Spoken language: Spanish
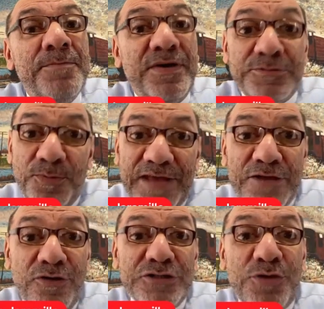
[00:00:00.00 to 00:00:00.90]
pues porque ahí
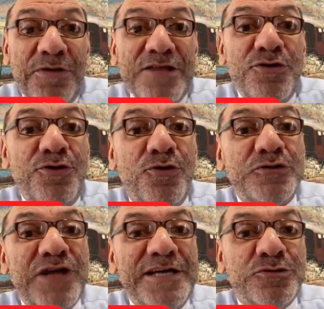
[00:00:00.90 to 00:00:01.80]
no le estoy hablando de no
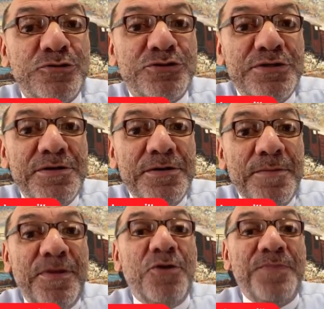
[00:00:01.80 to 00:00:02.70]
dos casos,
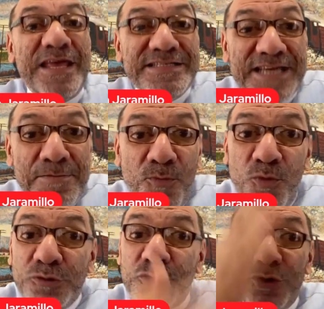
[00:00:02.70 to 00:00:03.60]
pero piense en
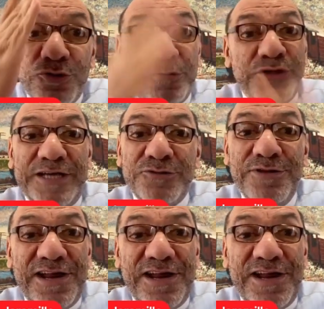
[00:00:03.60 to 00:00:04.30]
muchos otros casos de